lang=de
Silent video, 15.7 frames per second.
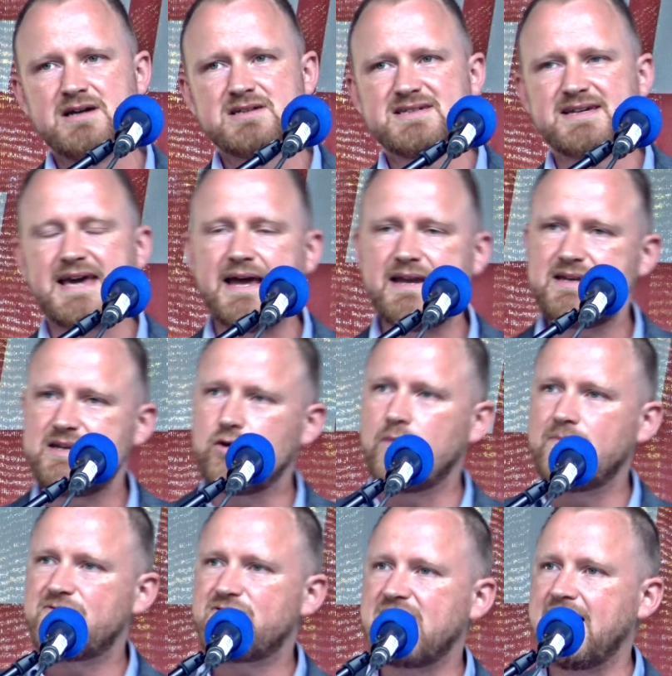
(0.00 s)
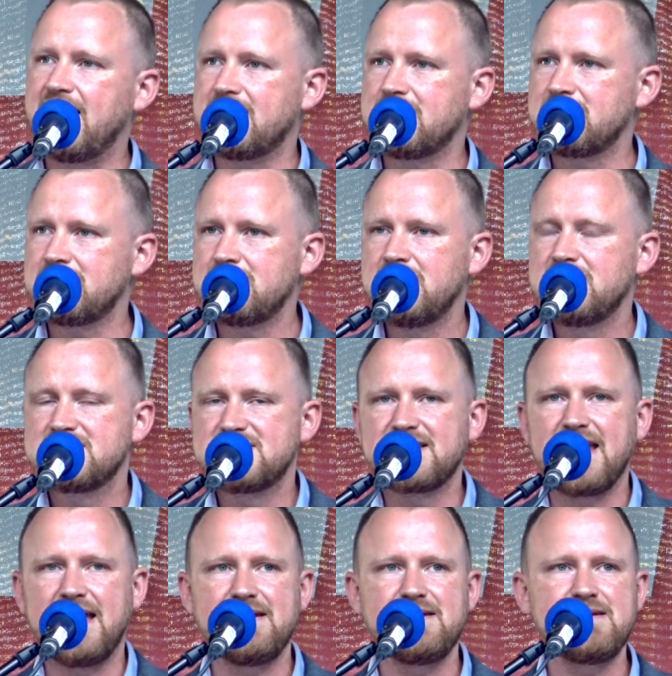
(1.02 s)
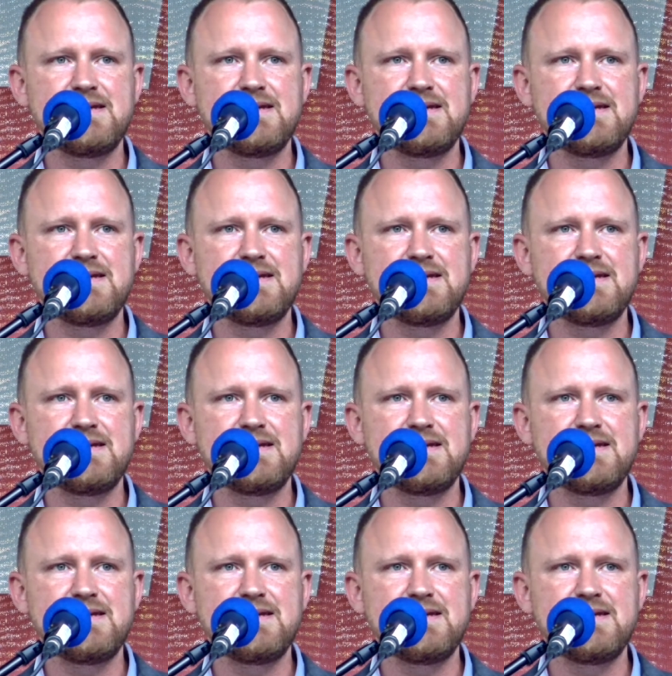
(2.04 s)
Sie kennen die Umfragen, Sie kennen